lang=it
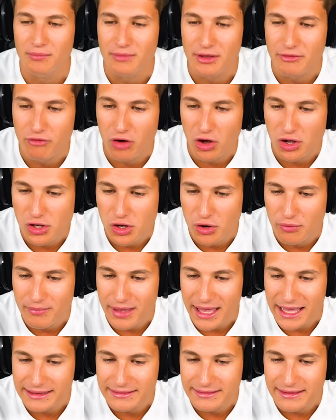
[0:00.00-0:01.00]
mi voglio
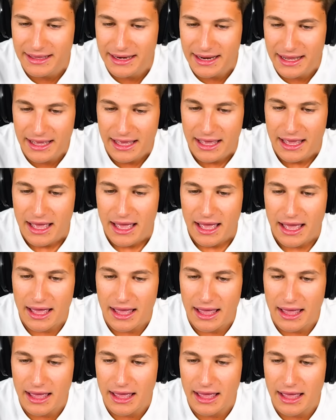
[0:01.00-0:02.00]
mettere,
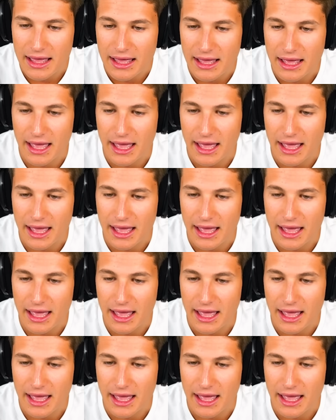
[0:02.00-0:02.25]
eh,